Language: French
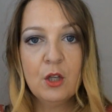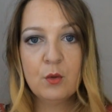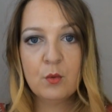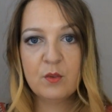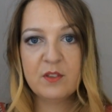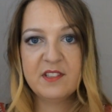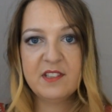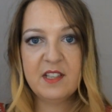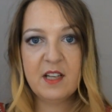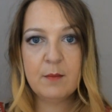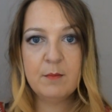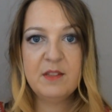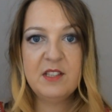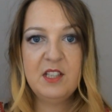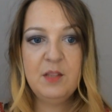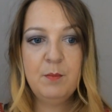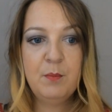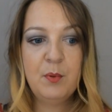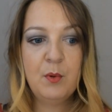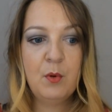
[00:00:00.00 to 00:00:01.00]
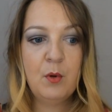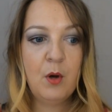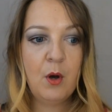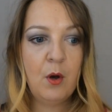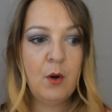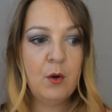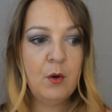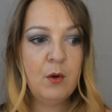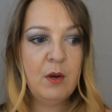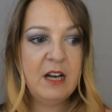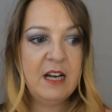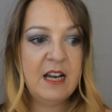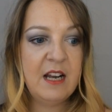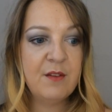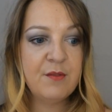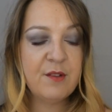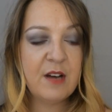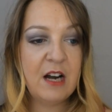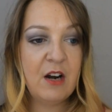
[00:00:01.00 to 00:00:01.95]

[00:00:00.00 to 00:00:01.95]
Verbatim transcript: Donc c'est un petit peu ELF.